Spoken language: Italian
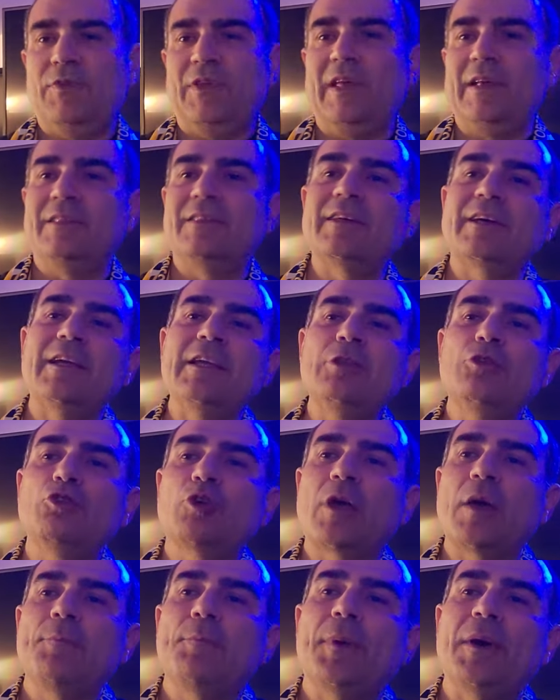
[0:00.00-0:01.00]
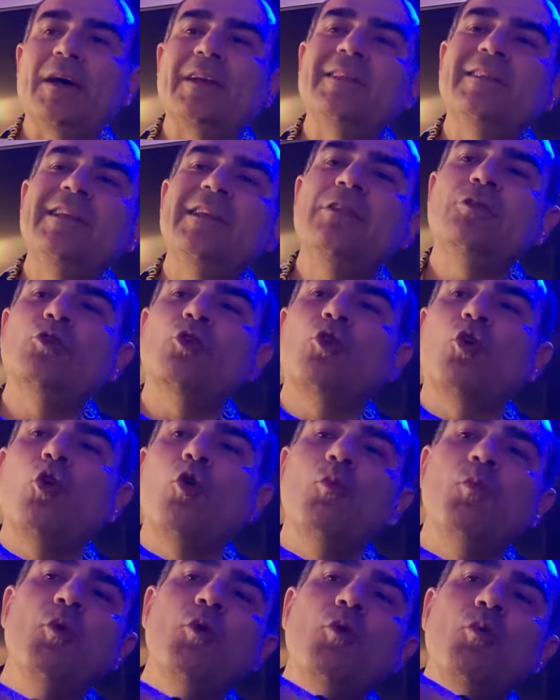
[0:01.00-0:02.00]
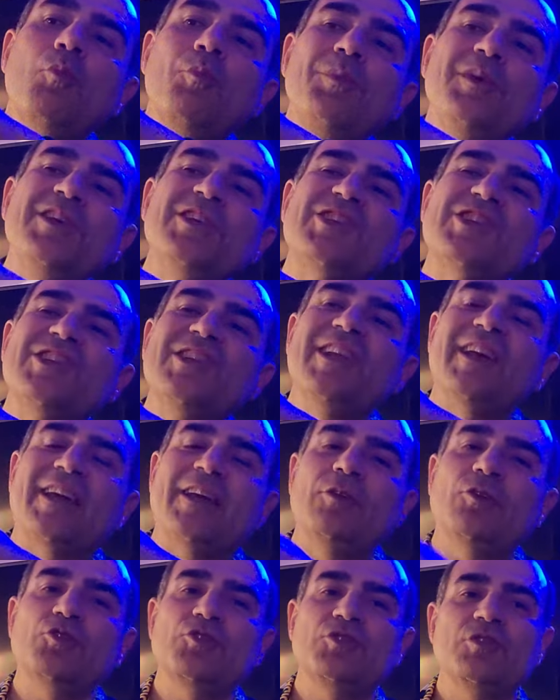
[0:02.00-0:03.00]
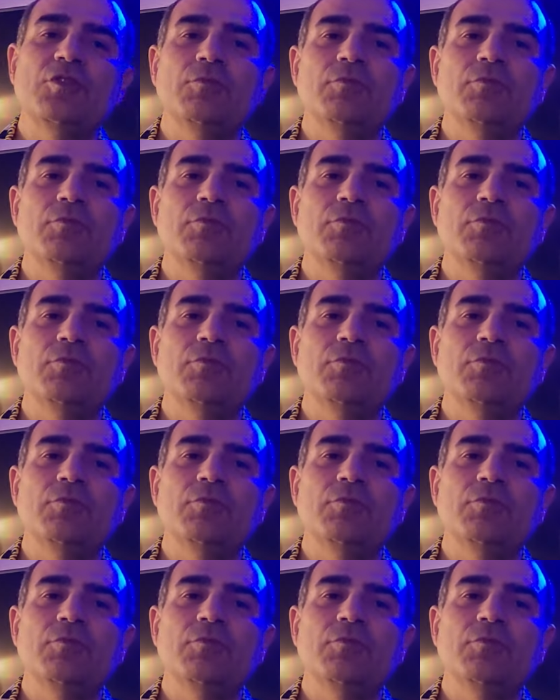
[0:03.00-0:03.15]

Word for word: dritto che è partito come un missile che non,